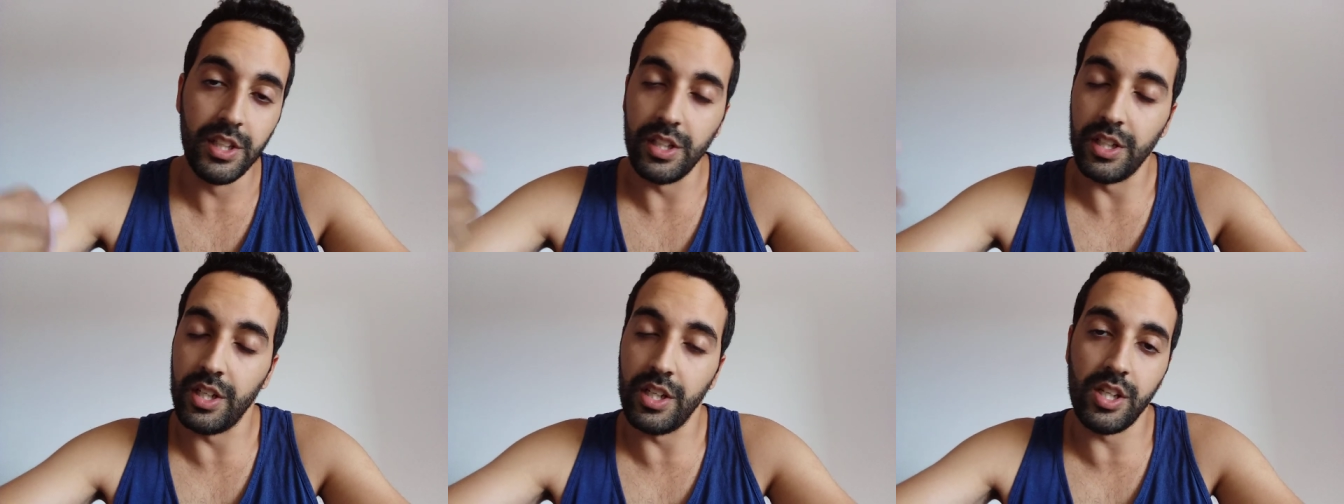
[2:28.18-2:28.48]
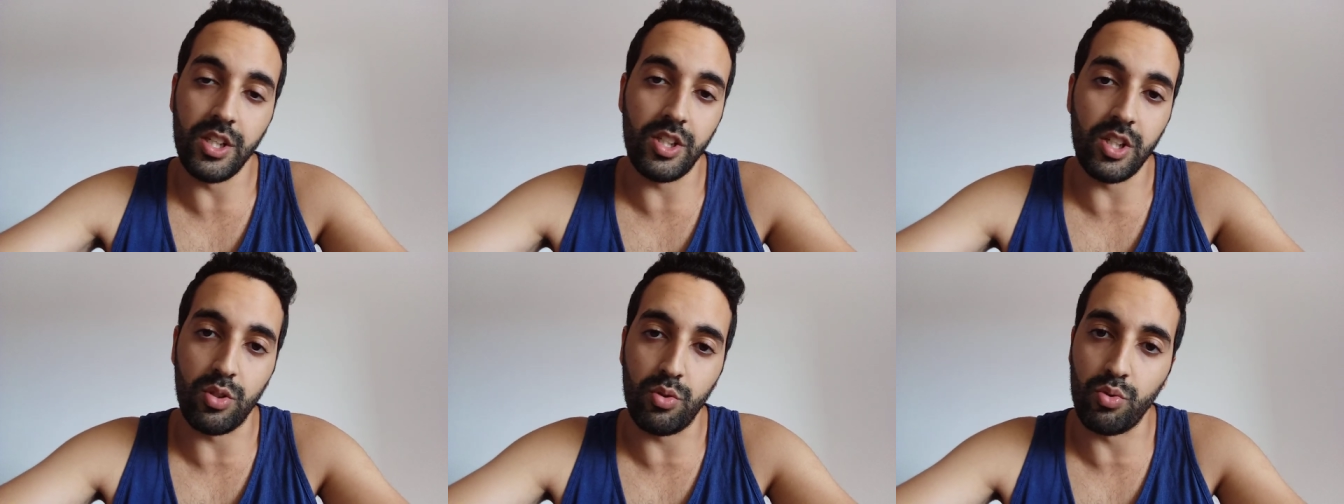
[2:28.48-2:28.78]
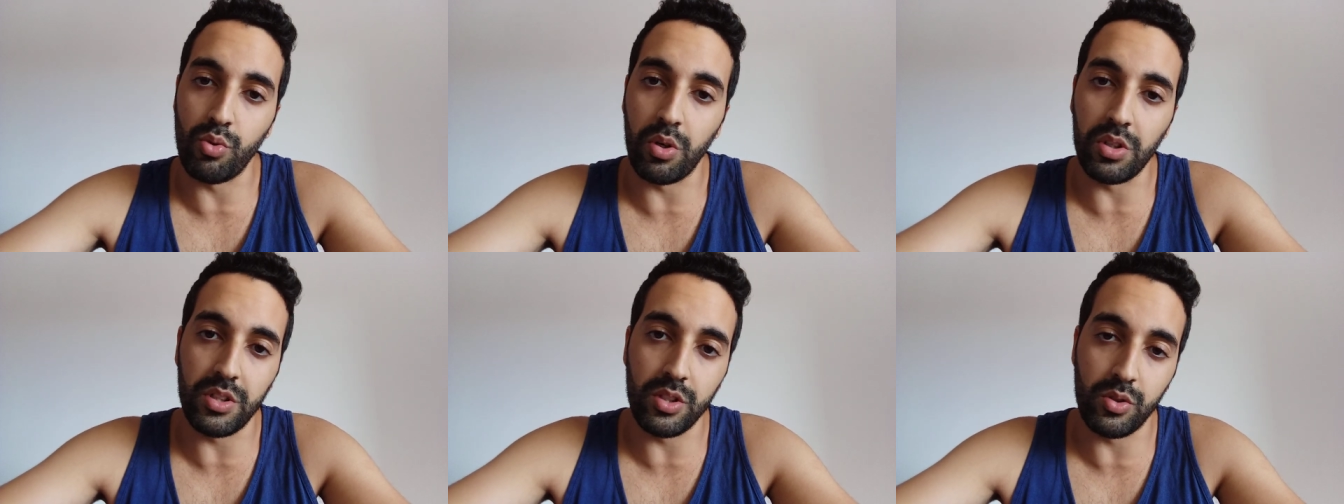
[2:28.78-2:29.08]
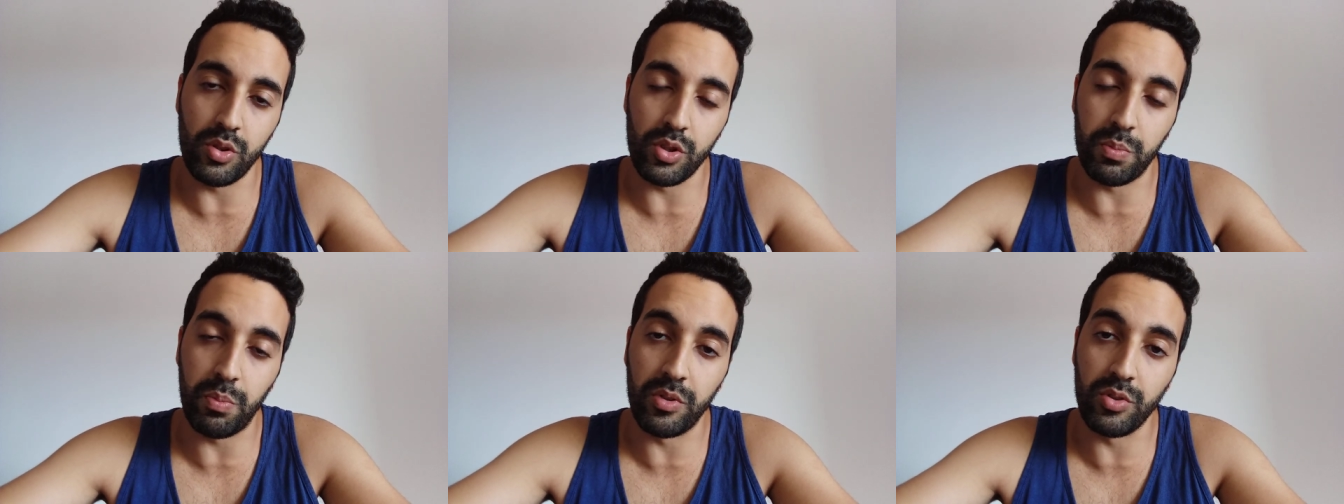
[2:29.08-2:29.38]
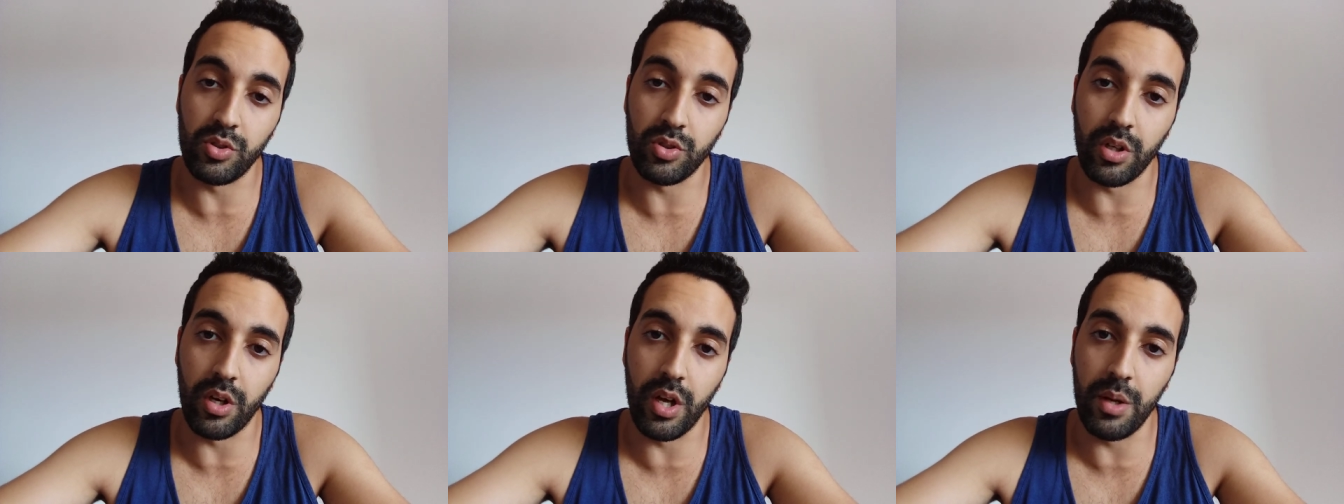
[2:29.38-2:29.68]
et j'ai toujours été
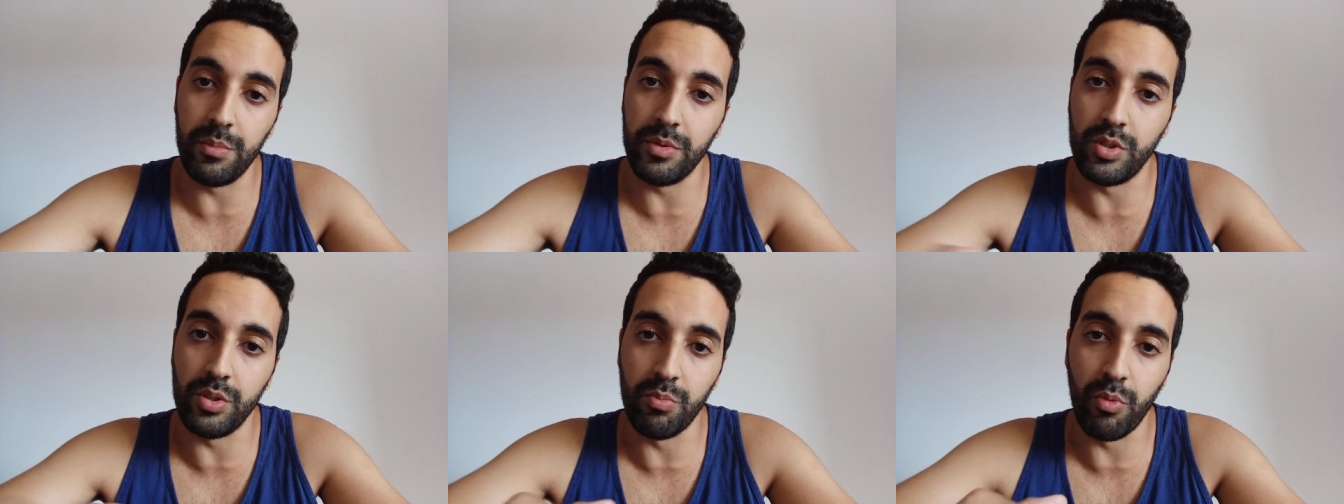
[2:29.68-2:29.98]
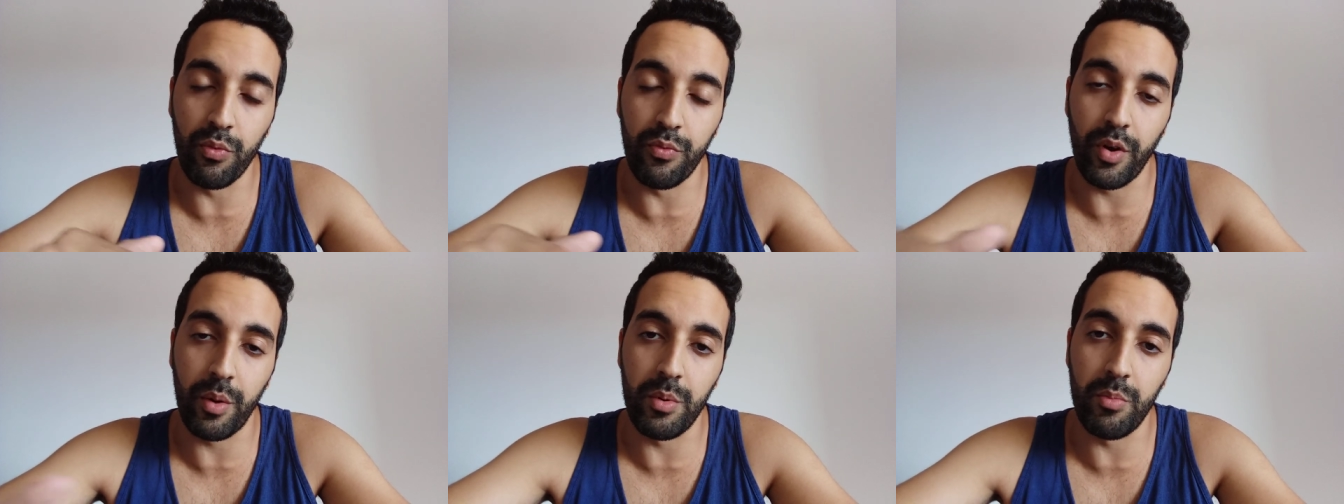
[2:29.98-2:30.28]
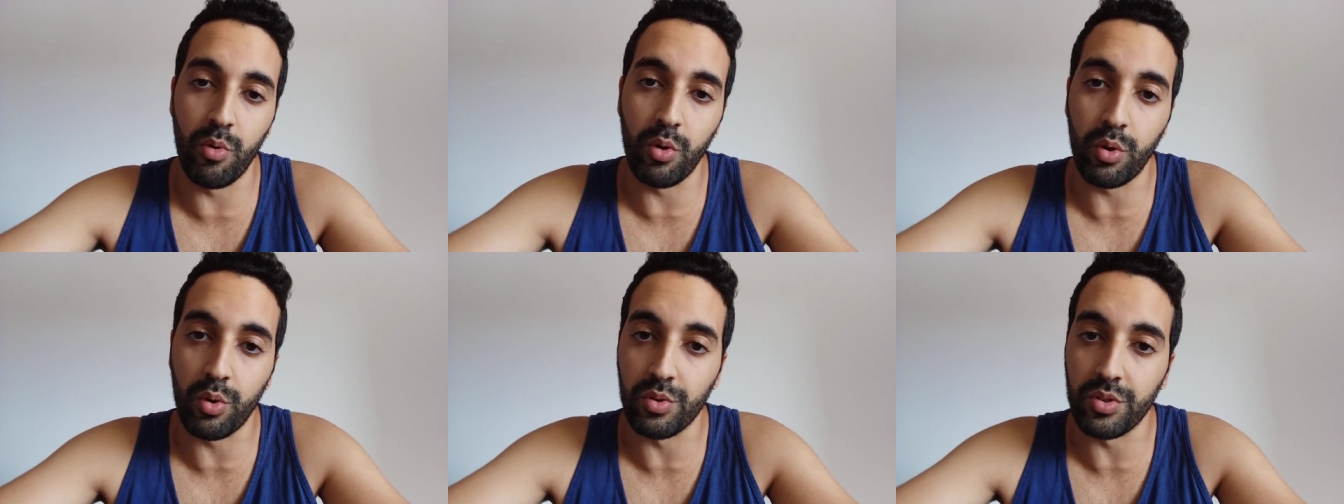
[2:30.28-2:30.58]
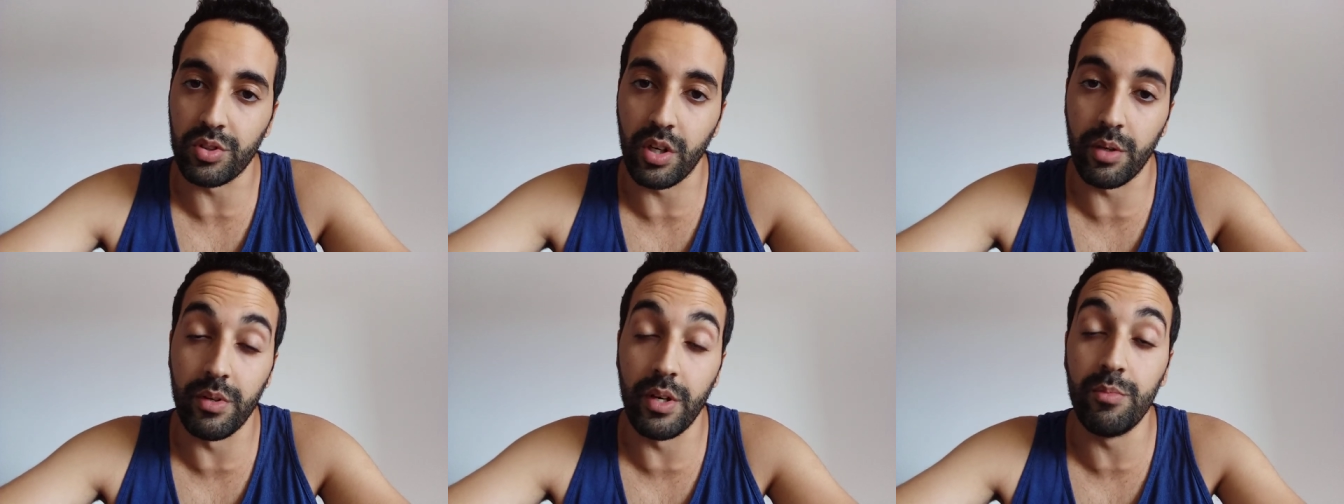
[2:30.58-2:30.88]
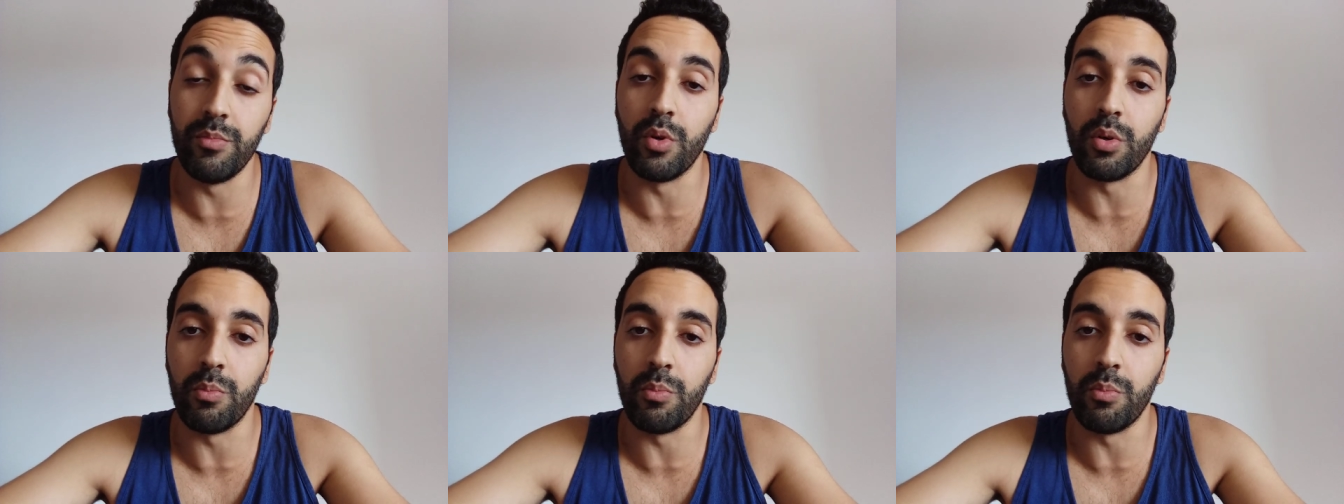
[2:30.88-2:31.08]
suspendu quand même, ils m'ont fermé mon compte quand même,